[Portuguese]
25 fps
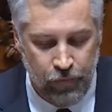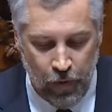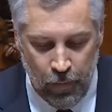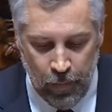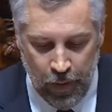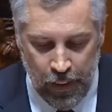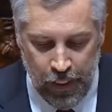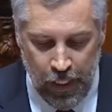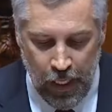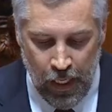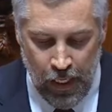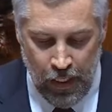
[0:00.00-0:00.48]

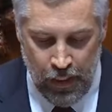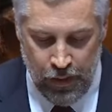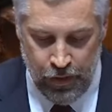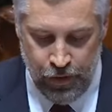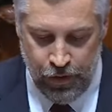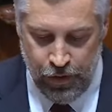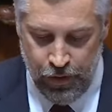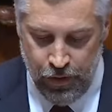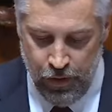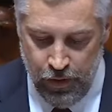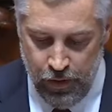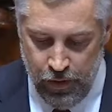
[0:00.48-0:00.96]

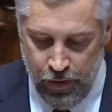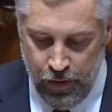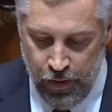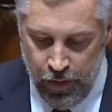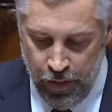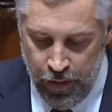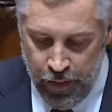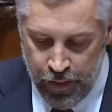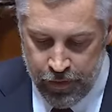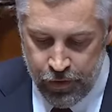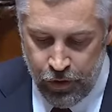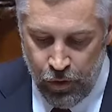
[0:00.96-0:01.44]
familiares
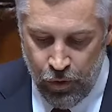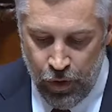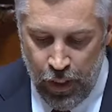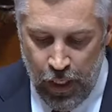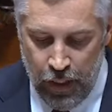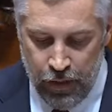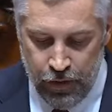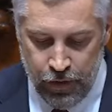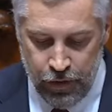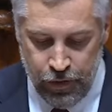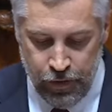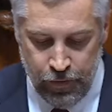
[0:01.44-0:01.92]
e
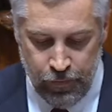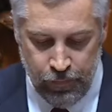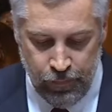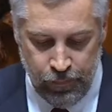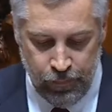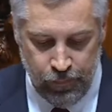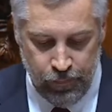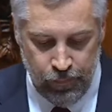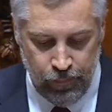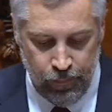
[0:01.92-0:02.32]
nacionais.